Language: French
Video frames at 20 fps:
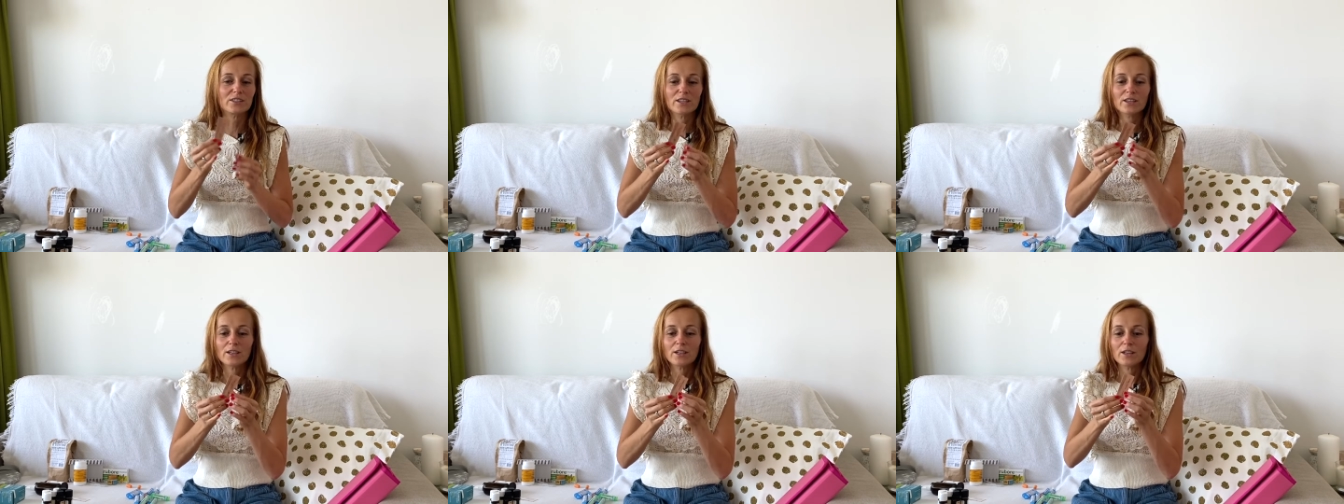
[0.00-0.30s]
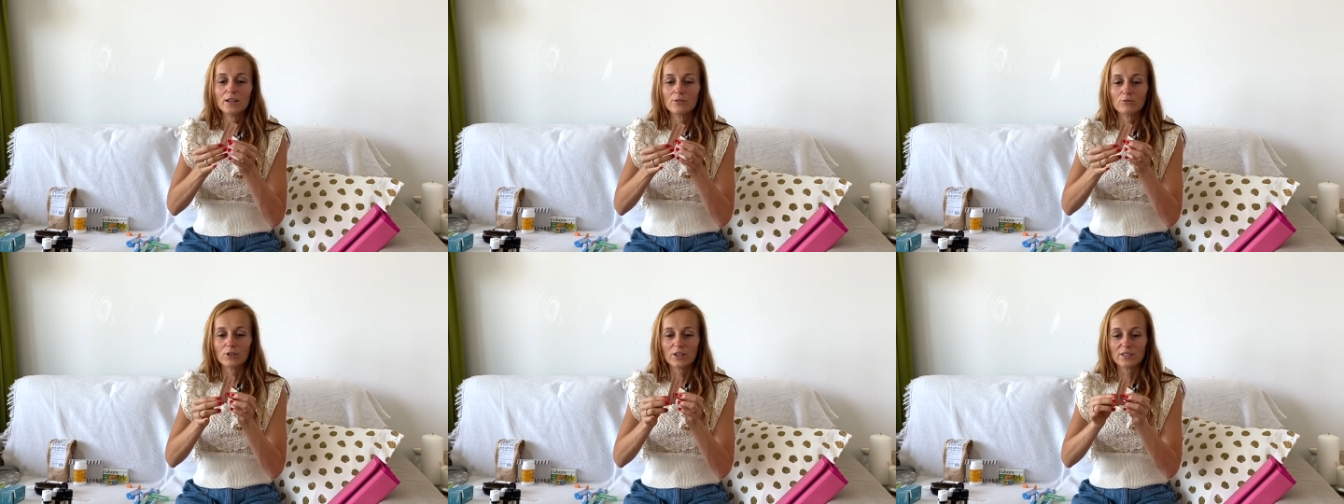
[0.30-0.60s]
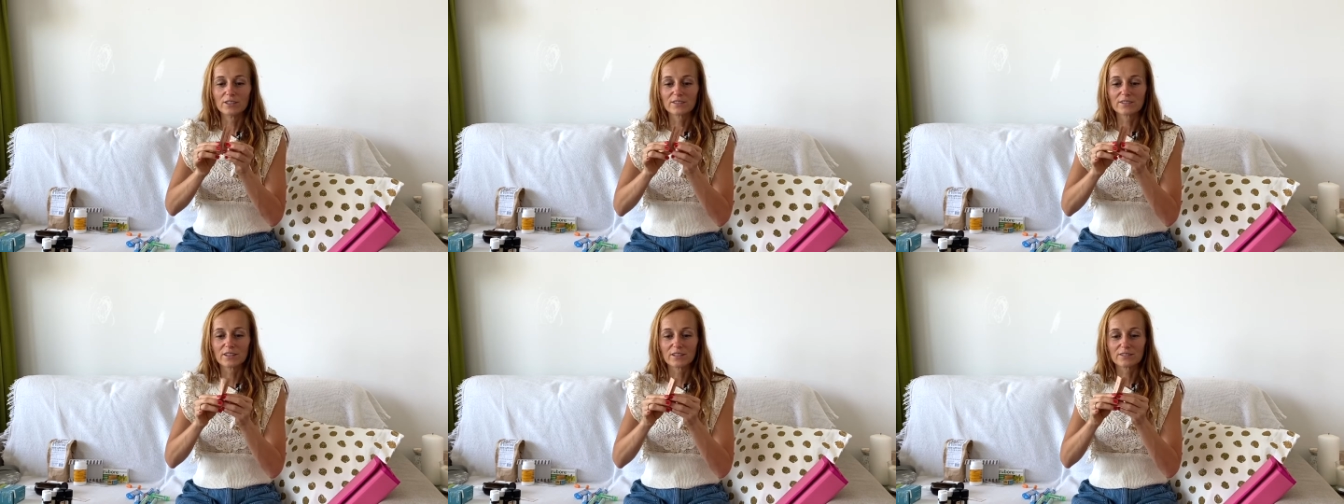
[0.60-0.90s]
Vous voyez,
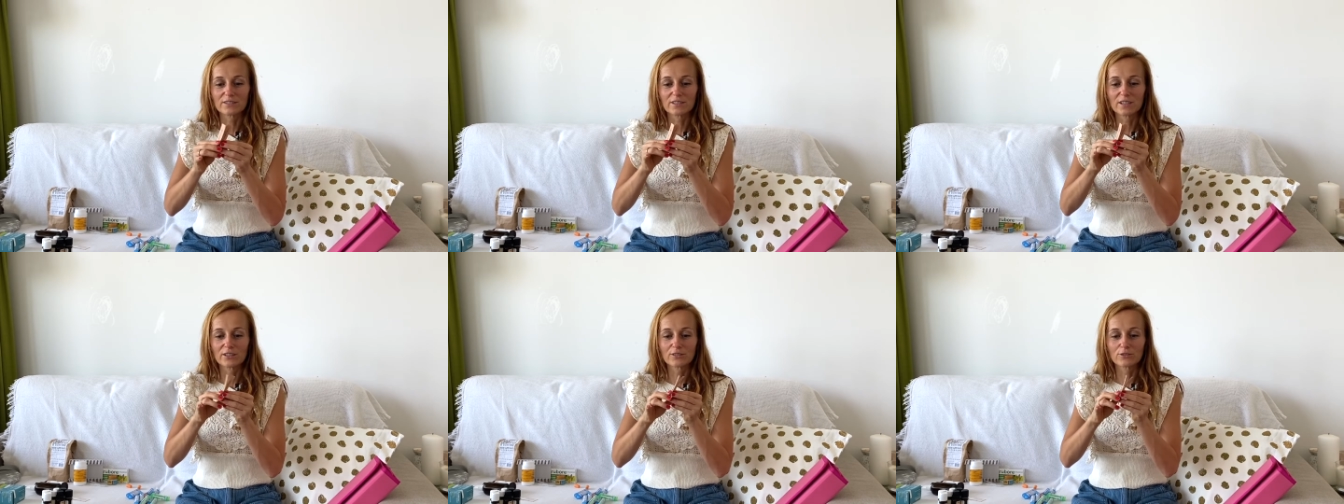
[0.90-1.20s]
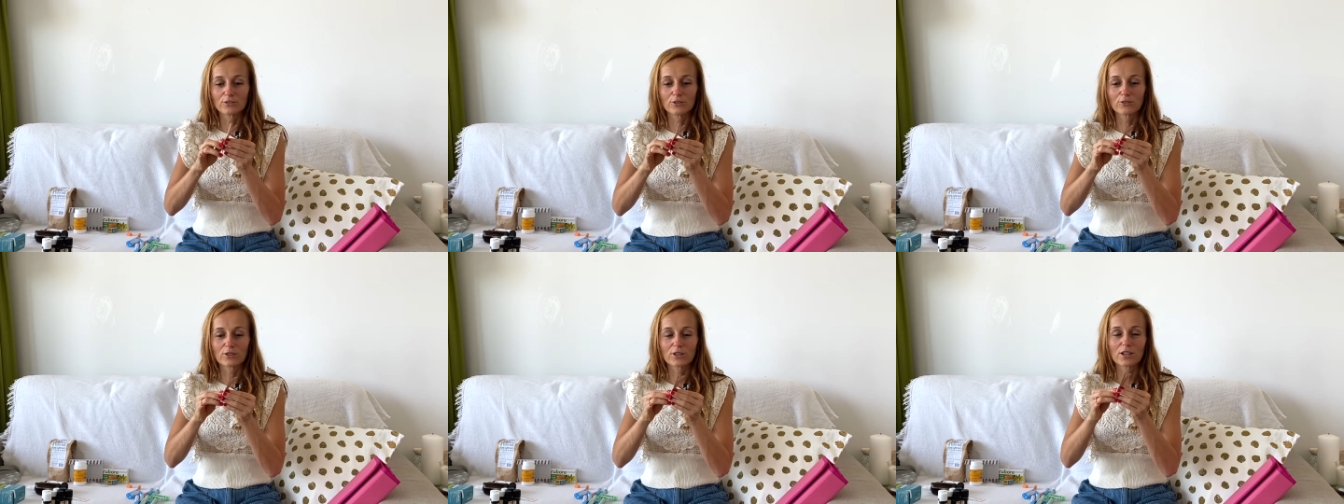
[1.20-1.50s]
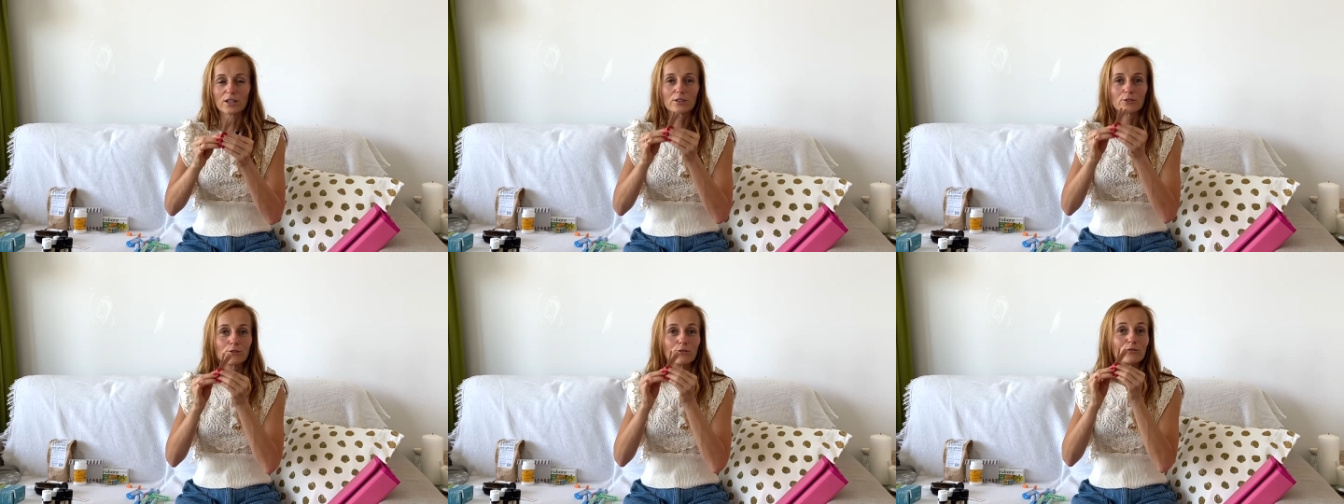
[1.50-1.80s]
ça tient dans
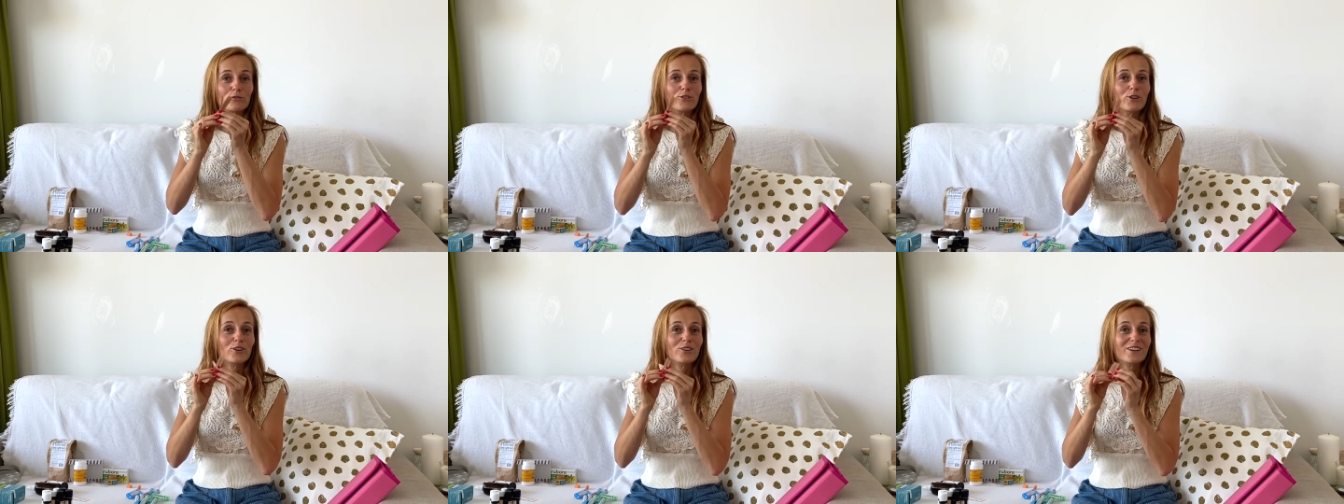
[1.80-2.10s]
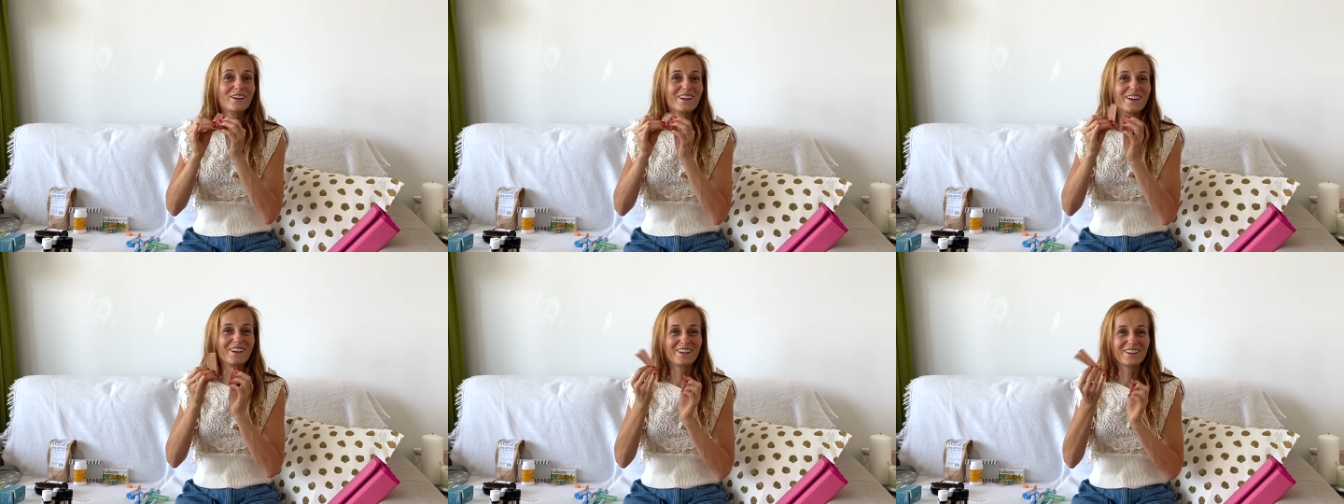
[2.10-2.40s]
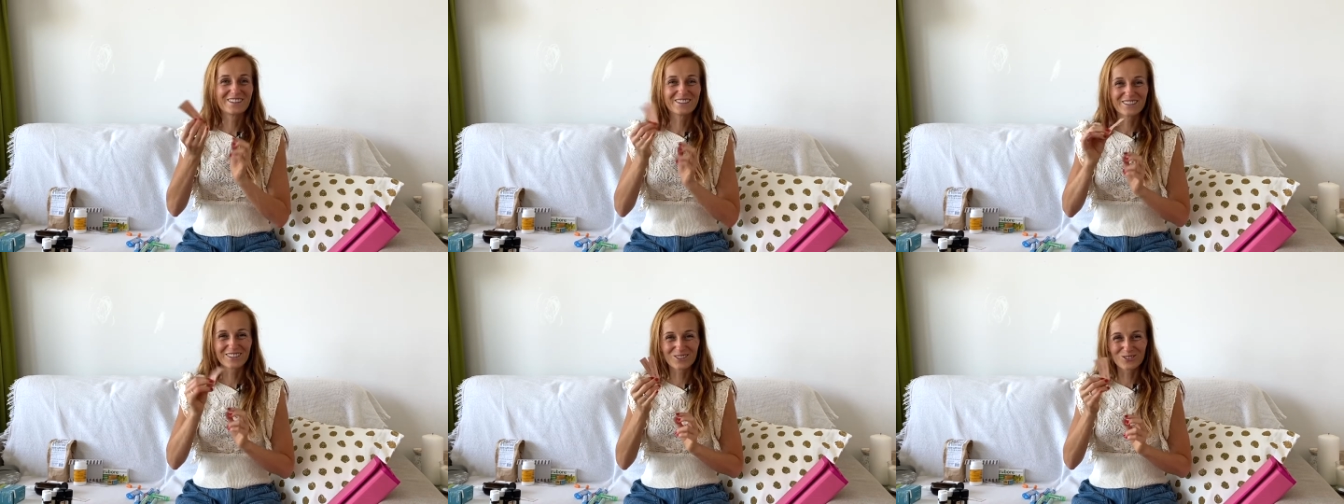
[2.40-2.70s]
quelques feuilles et
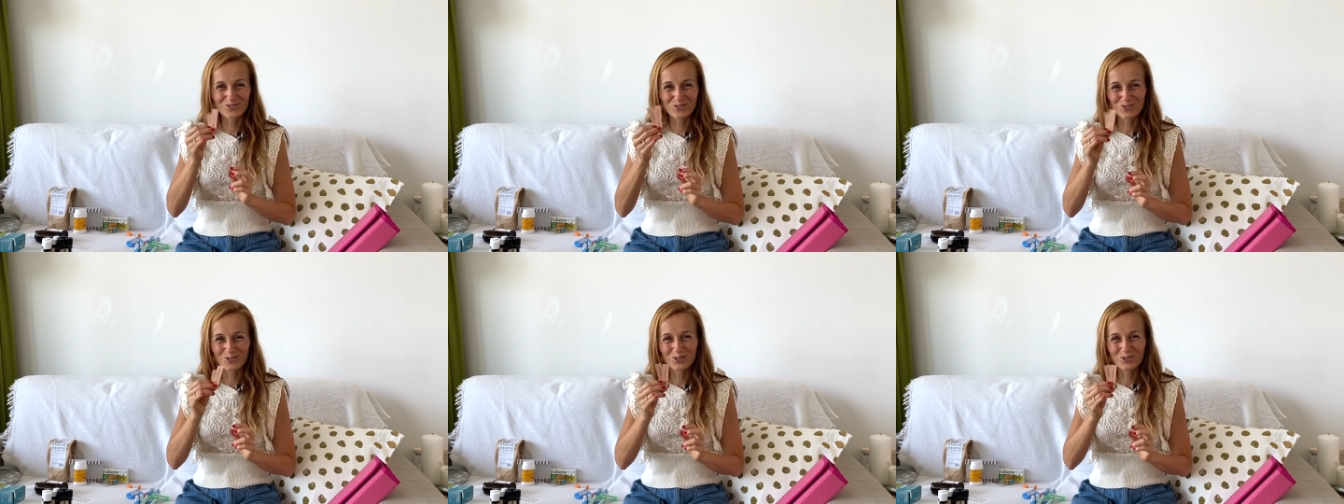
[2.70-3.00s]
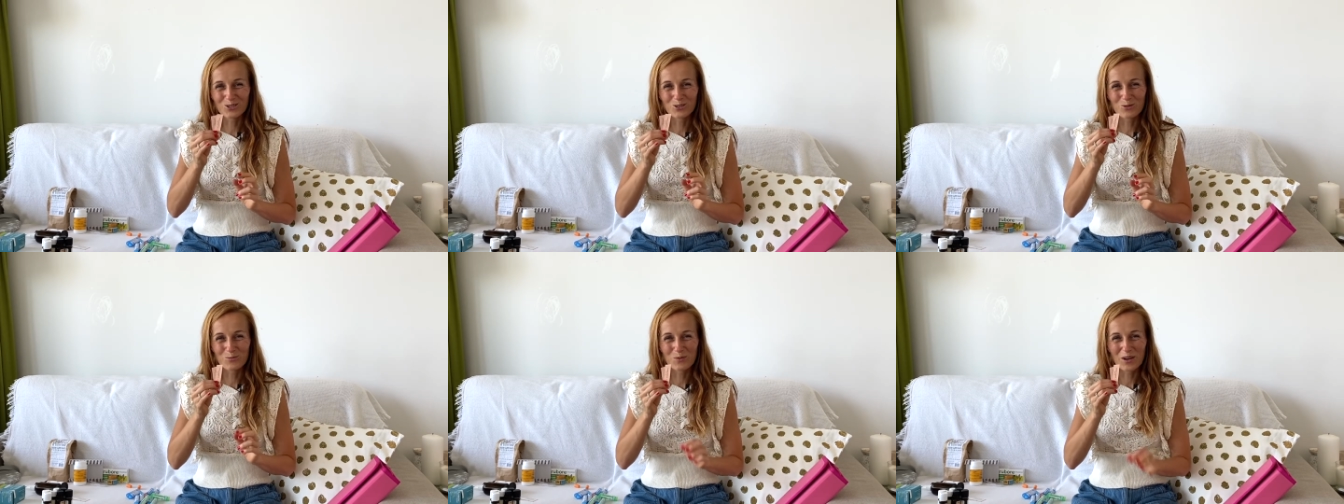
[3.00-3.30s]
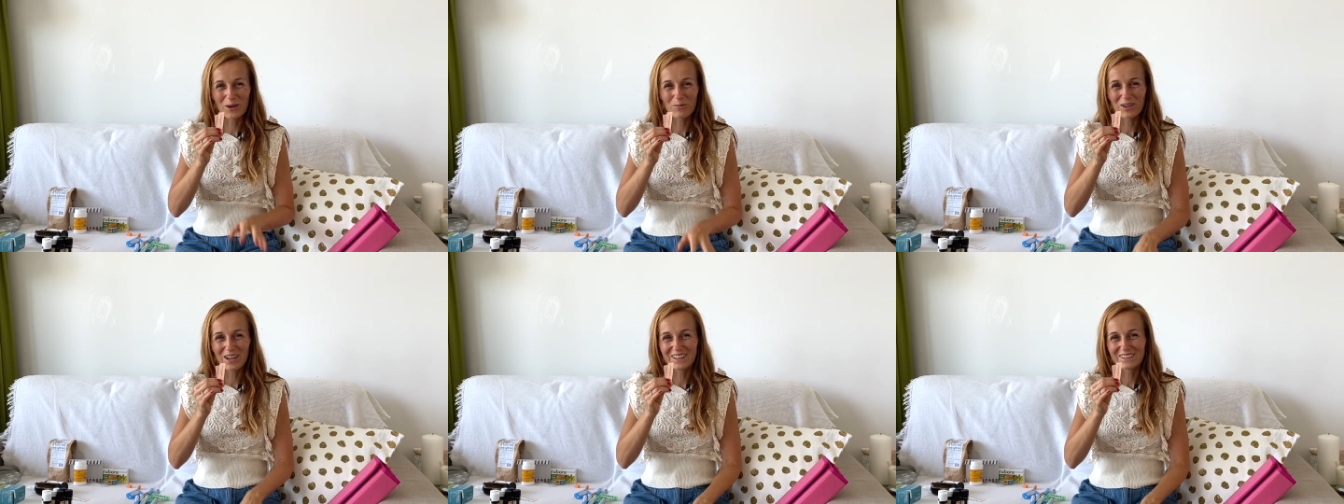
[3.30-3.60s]
c'est toujours super
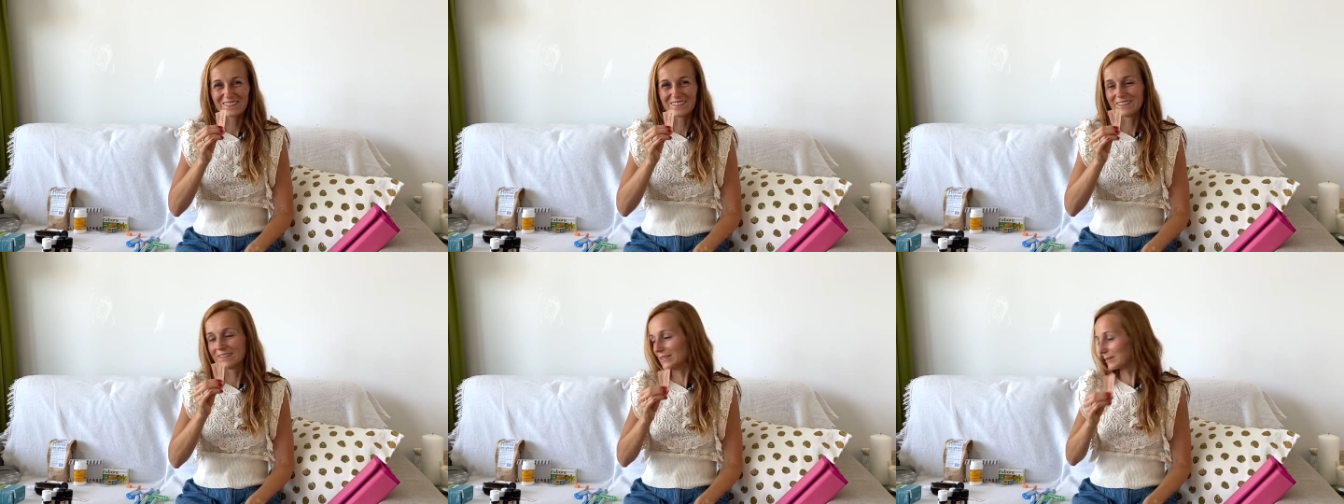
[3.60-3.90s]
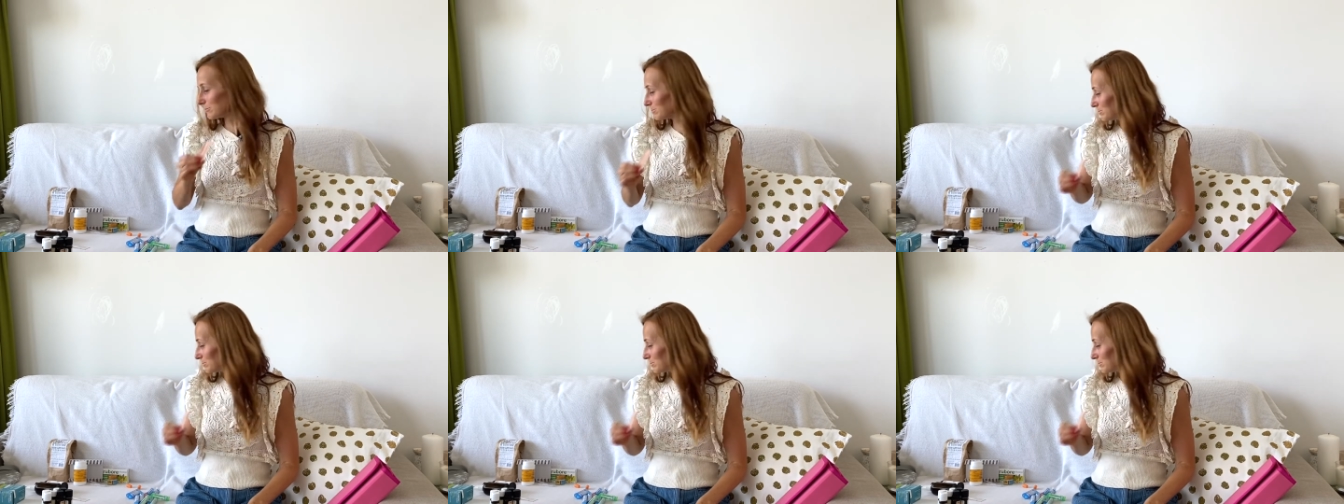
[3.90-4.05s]
pratique.